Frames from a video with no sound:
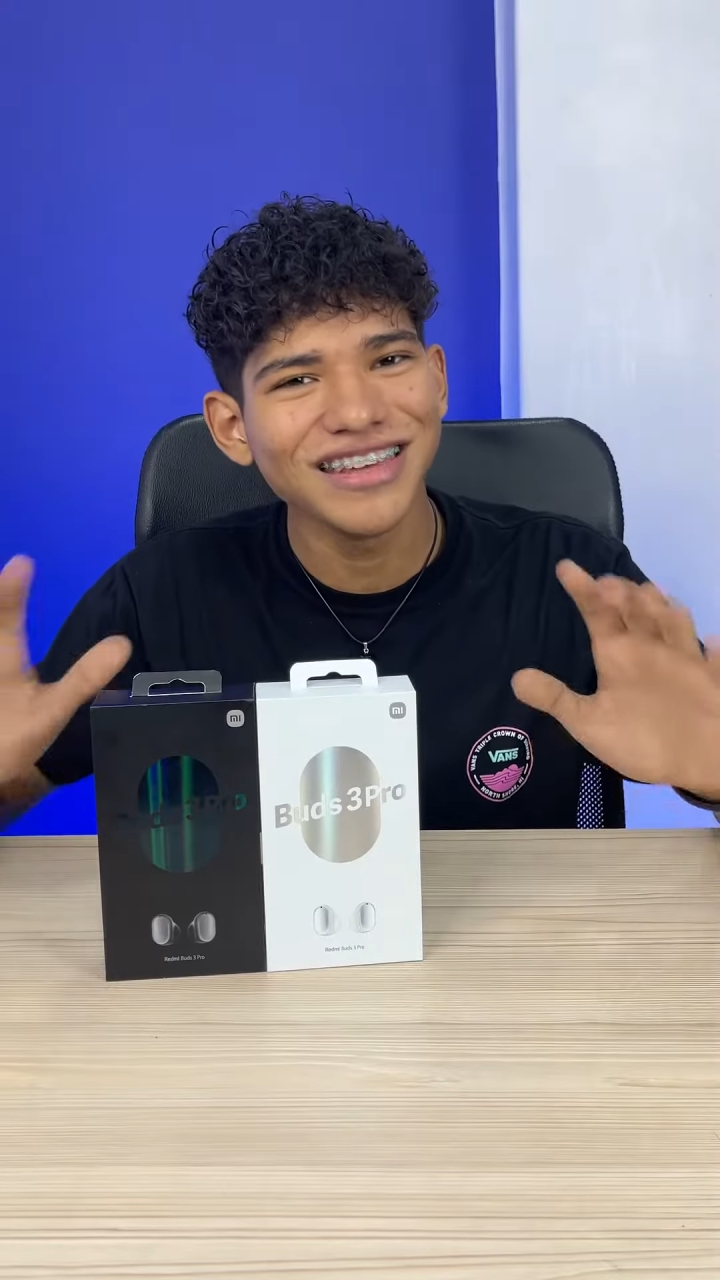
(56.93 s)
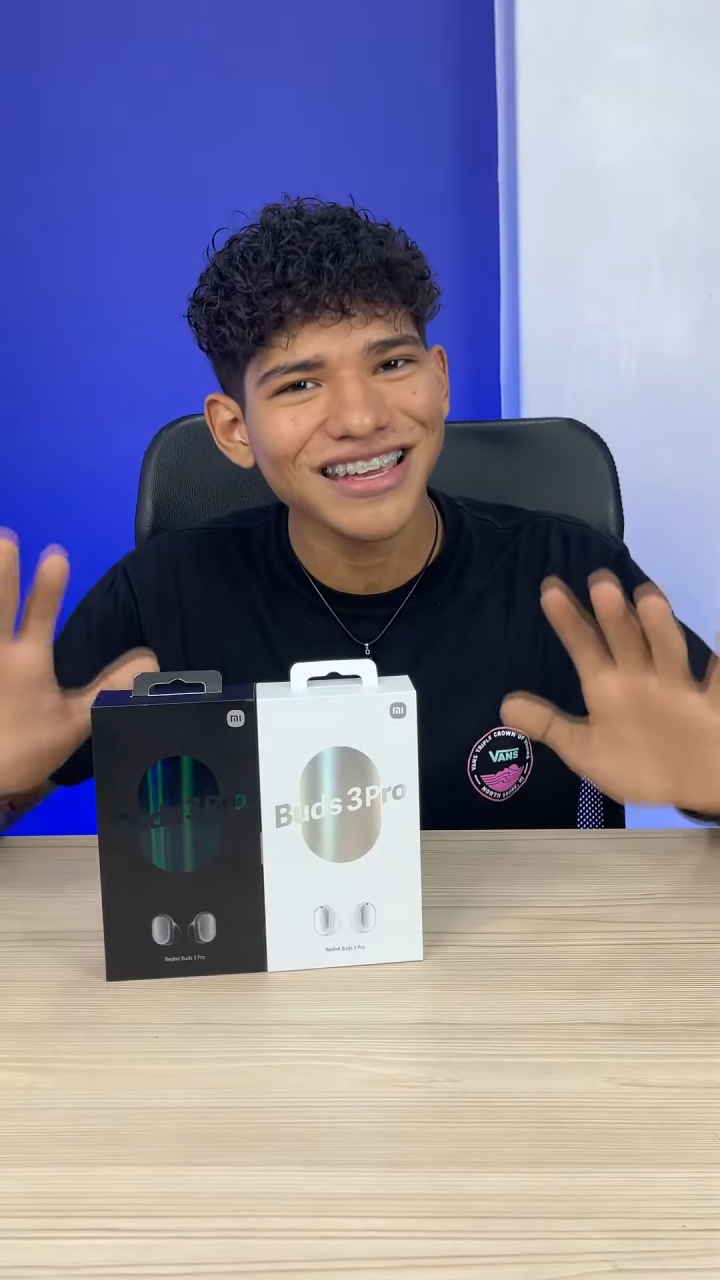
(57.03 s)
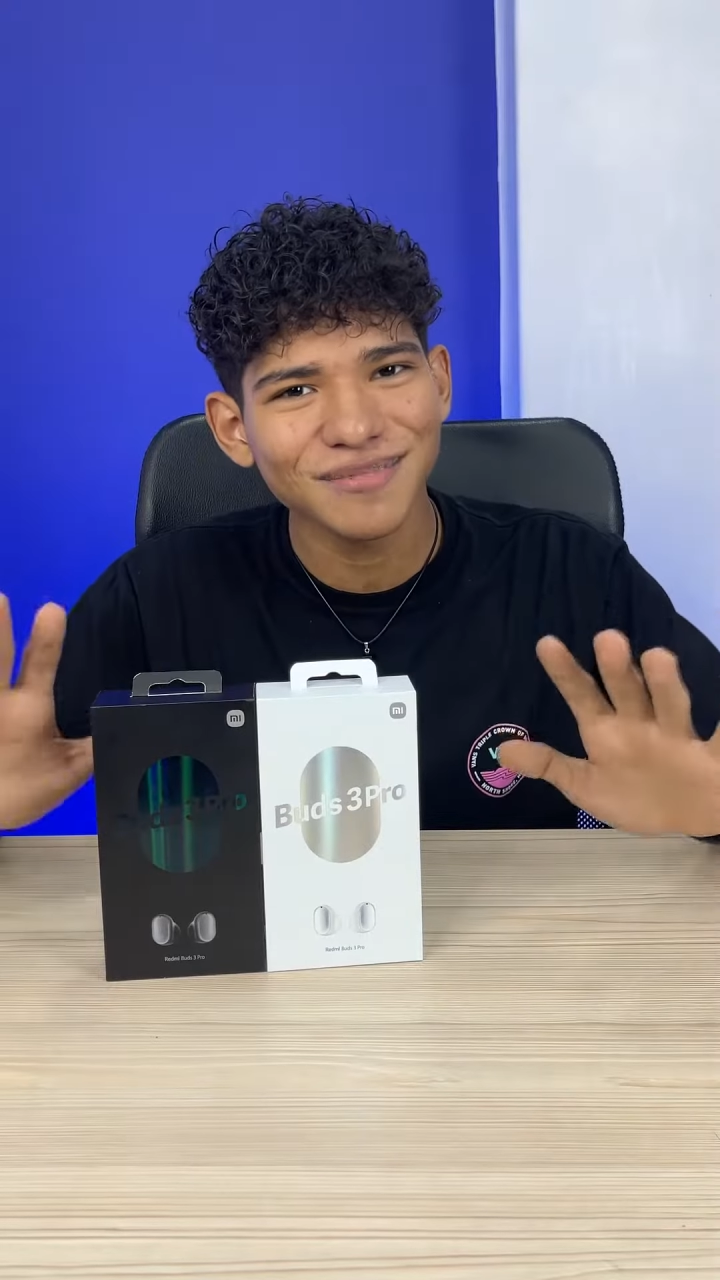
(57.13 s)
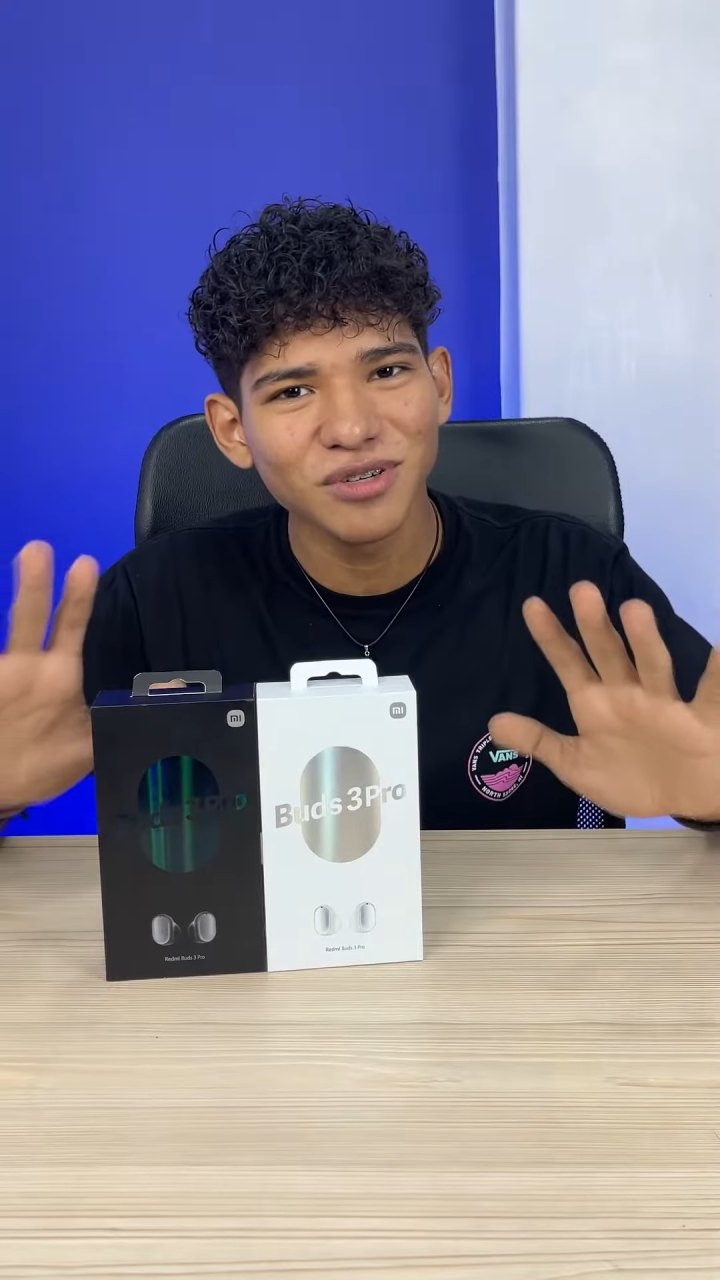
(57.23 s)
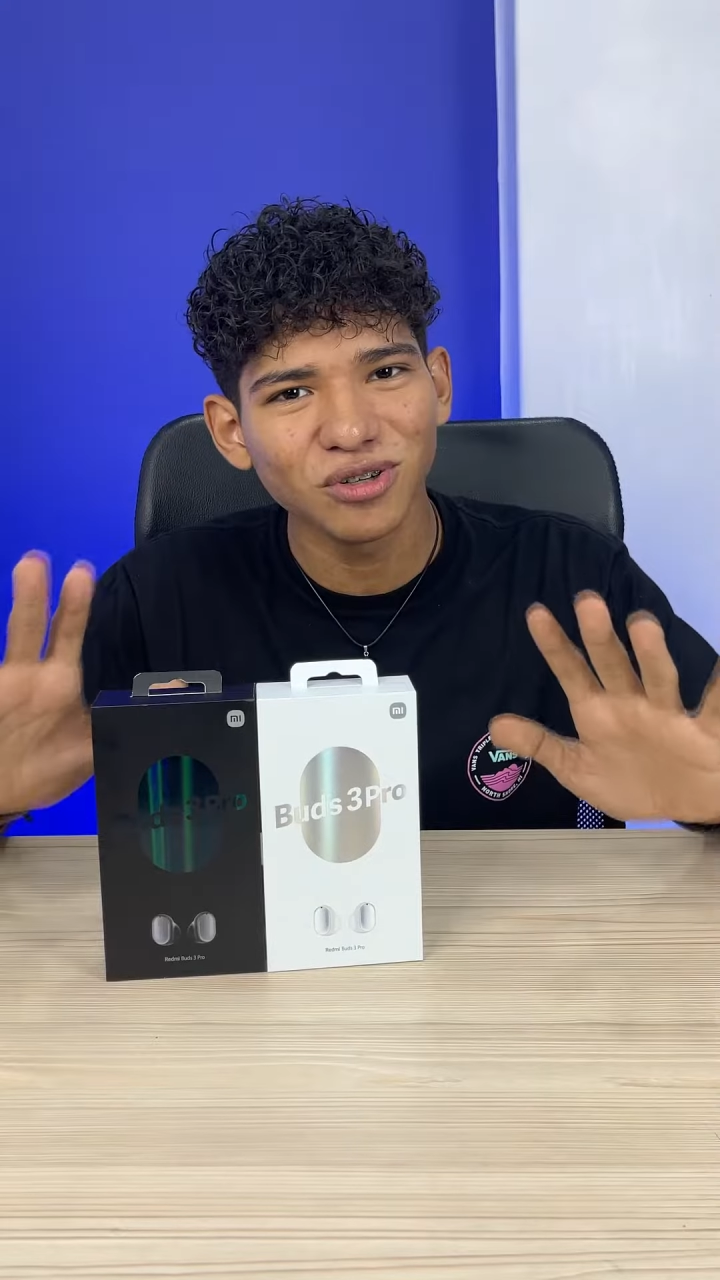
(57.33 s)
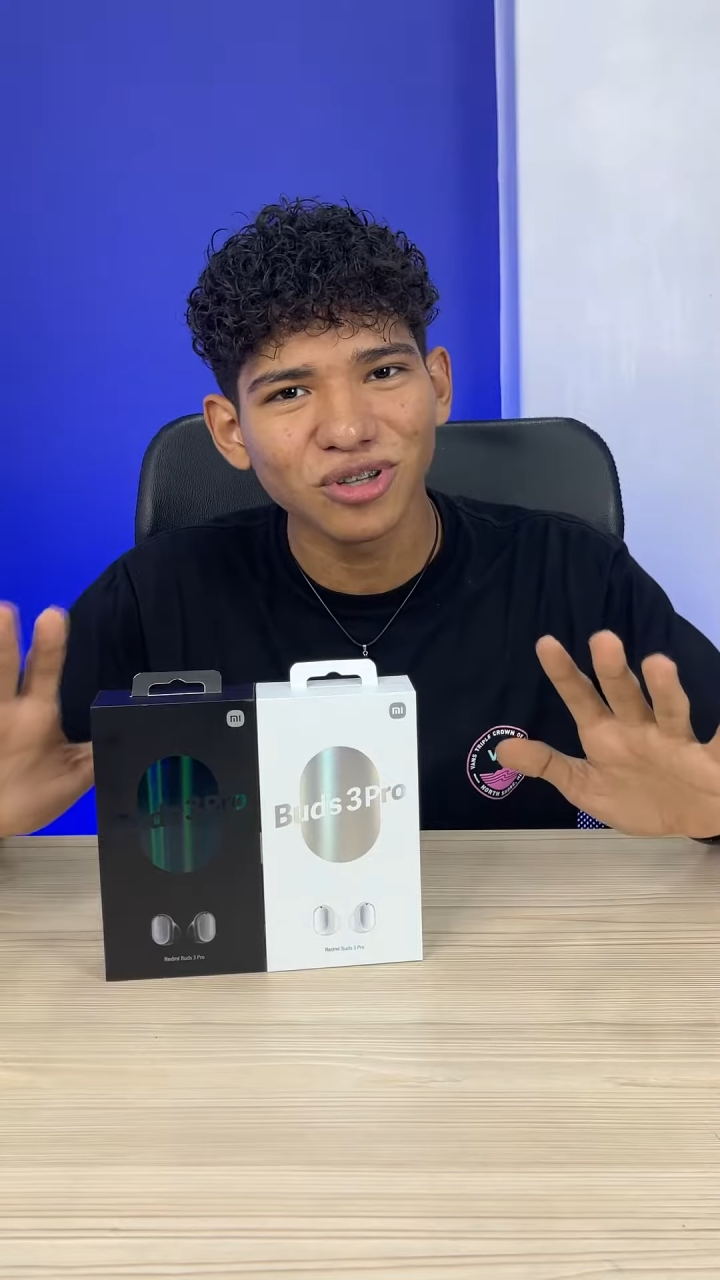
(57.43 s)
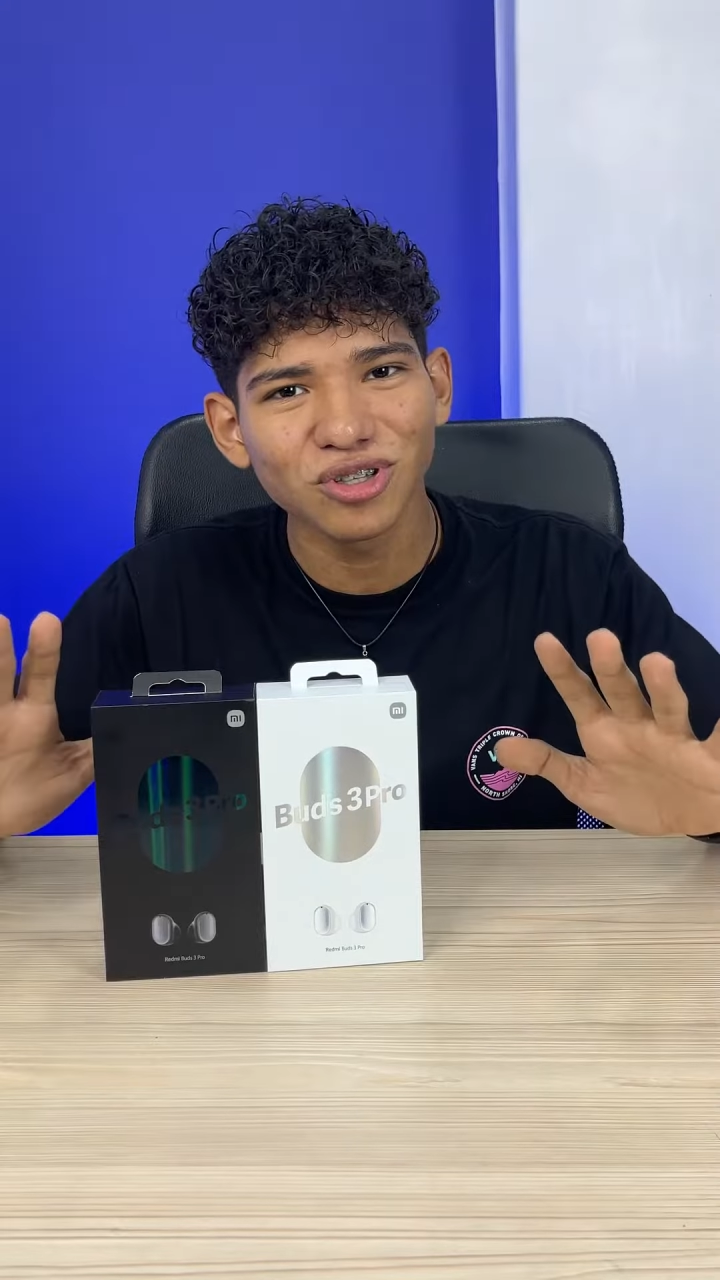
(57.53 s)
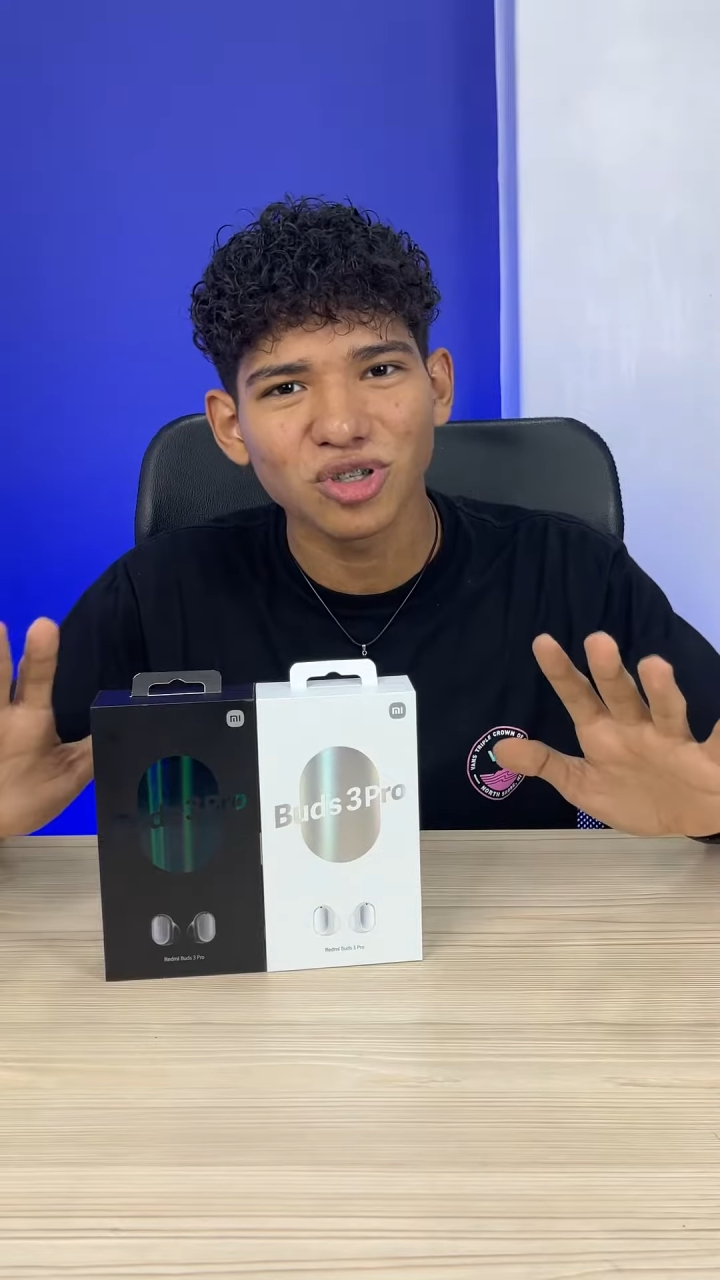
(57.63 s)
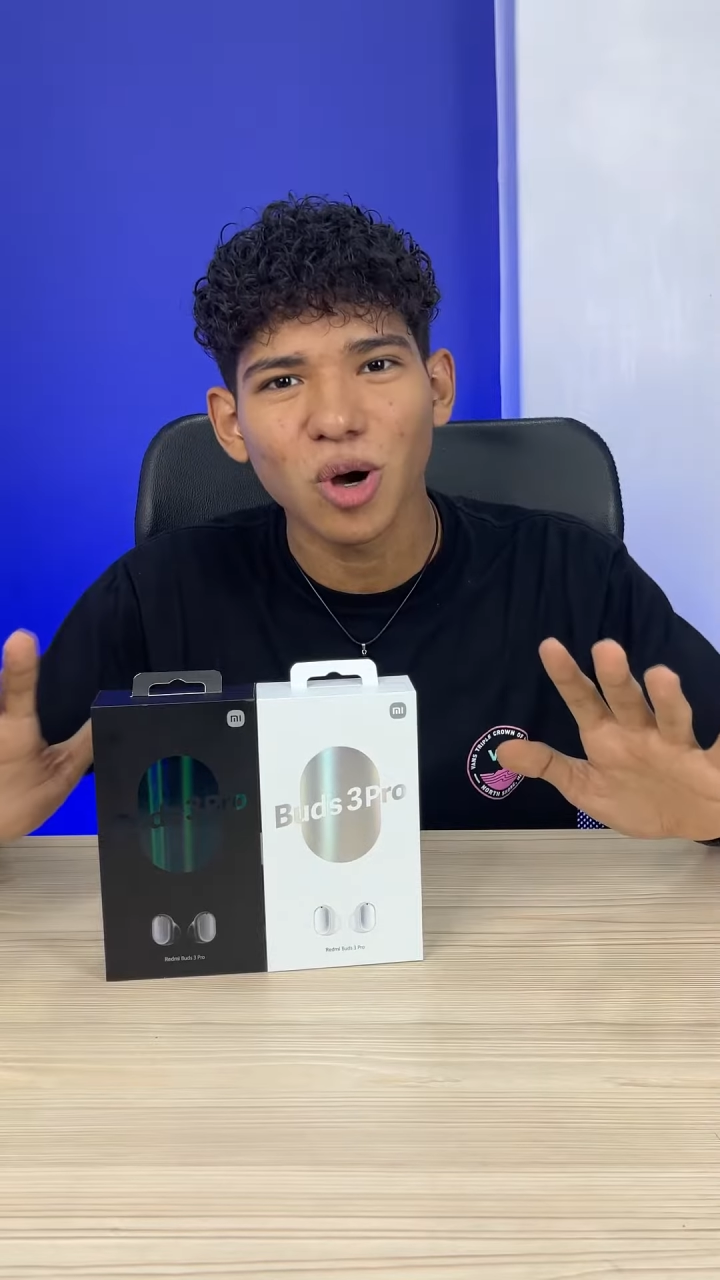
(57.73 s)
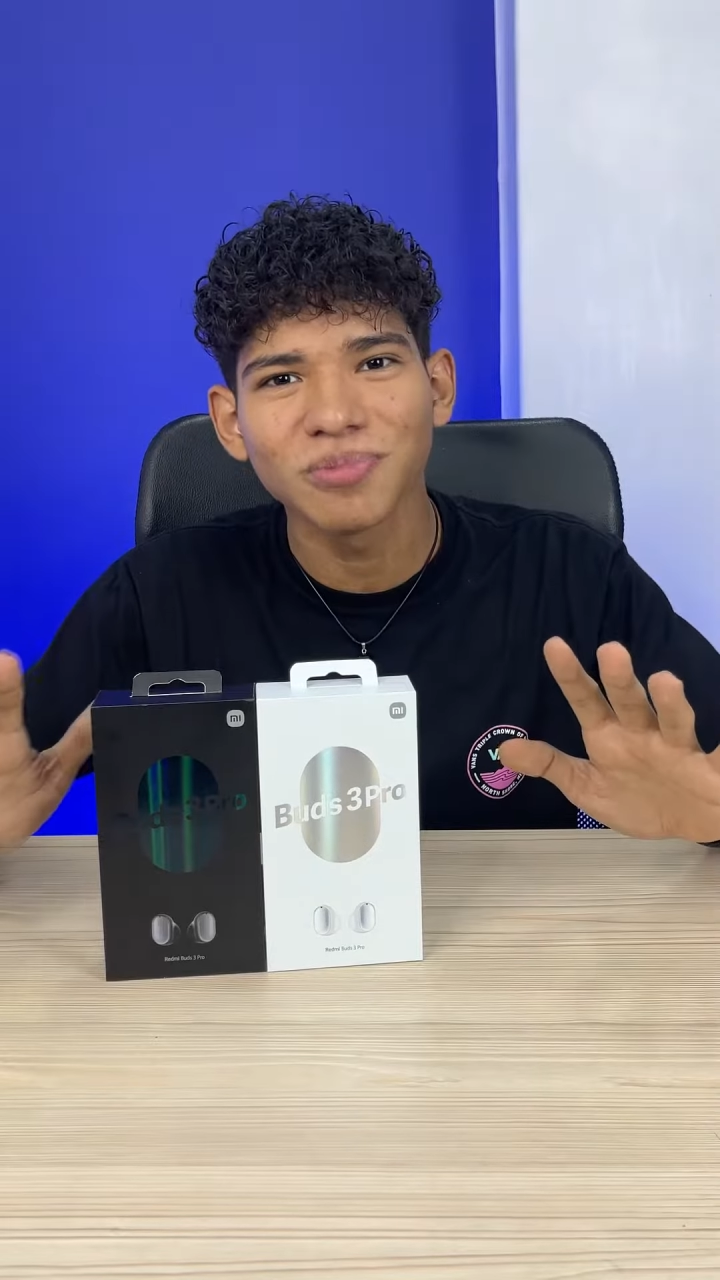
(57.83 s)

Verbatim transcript: 10 minutos